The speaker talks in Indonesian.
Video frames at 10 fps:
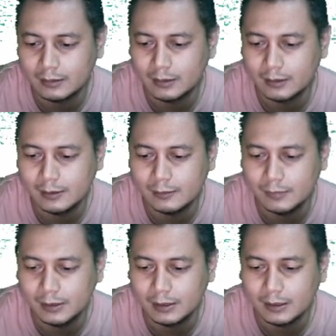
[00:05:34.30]
yang dia
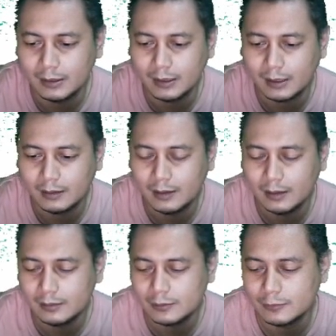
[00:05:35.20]
bilang nih
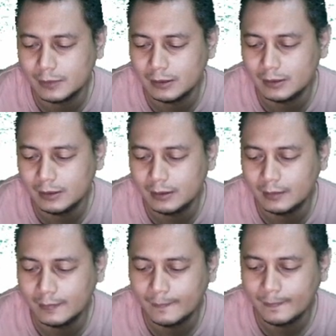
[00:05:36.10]
ada cuma ini
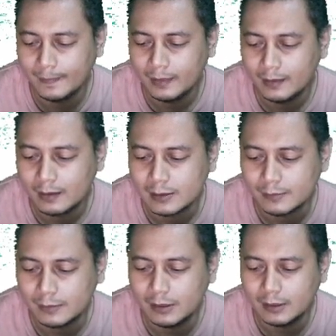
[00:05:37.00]

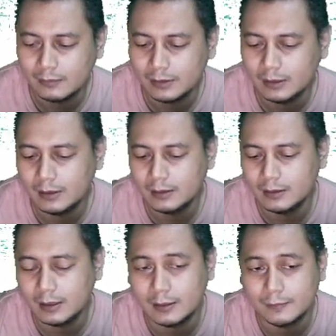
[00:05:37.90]
sama dia tuh di,
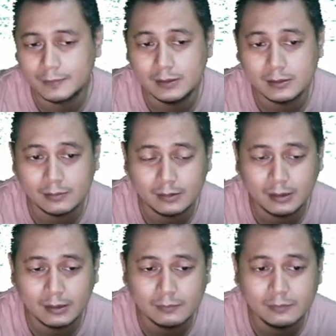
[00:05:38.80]
dianggap
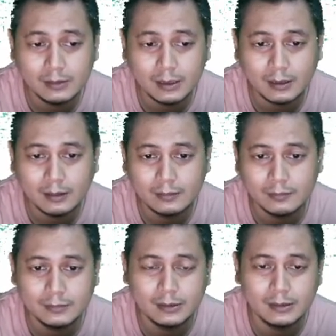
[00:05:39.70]
disolder ulang gitu
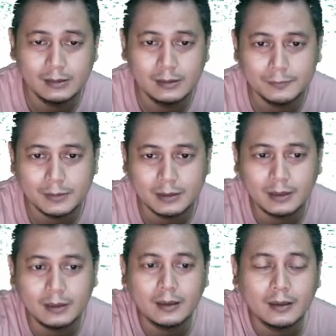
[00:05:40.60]
jadi yang
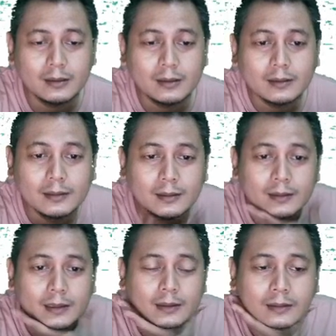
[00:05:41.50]
pertanyaannya
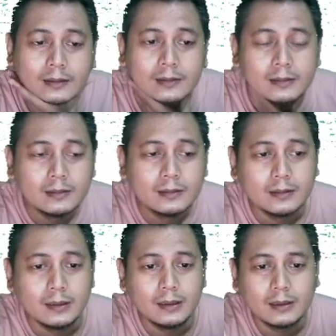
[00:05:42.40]

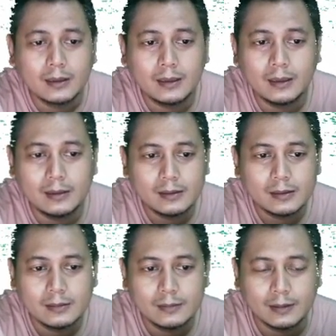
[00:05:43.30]
ini
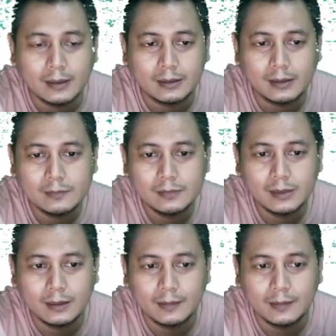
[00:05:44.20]
kayaknya nggak tahu lah